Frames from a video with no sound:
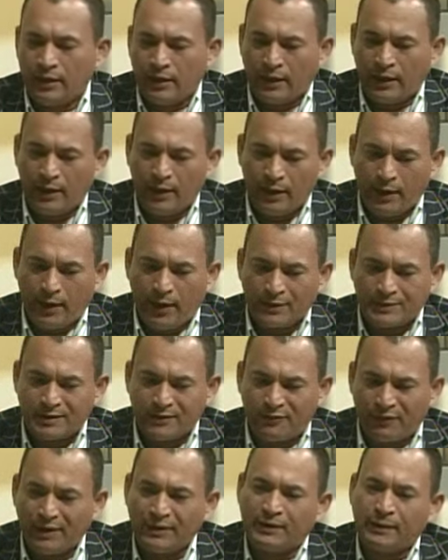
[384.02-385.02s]
que
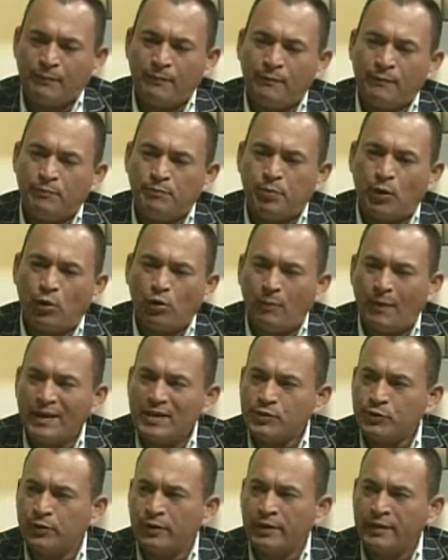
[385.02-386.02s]
hace falta un poco más
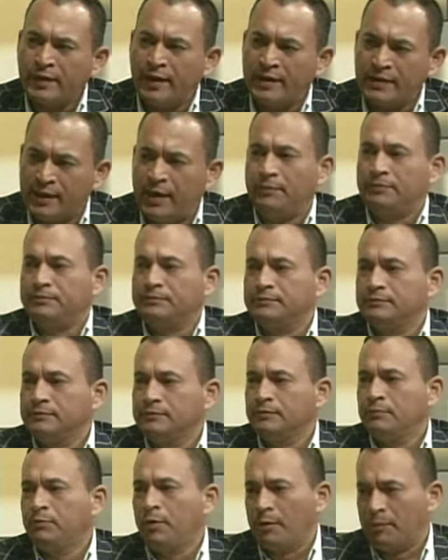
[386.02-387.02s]
de solidaridad
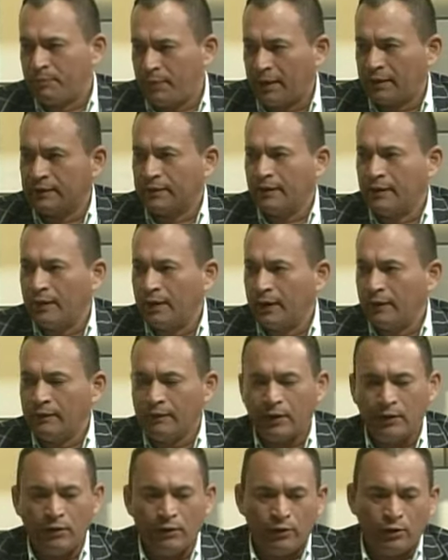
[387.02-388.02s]
por parte
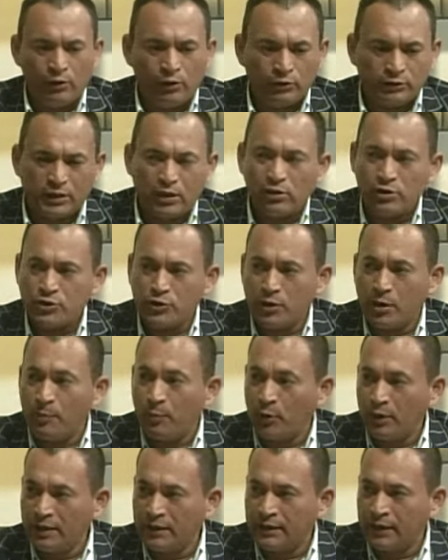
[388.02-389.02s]
de, las otras versiones
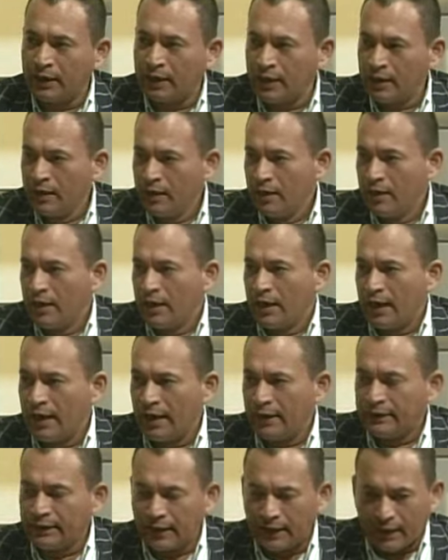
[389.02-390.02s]
políticas.
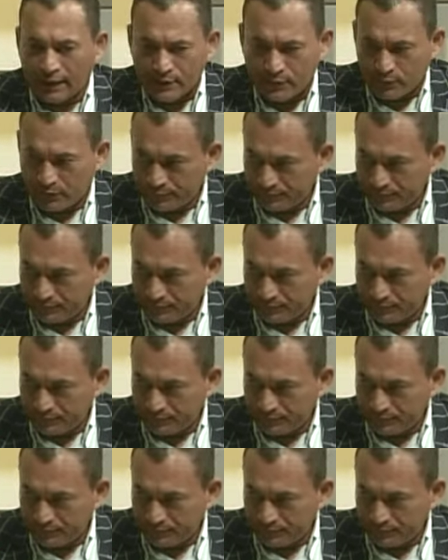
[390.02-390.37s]
Yo lo he este dicho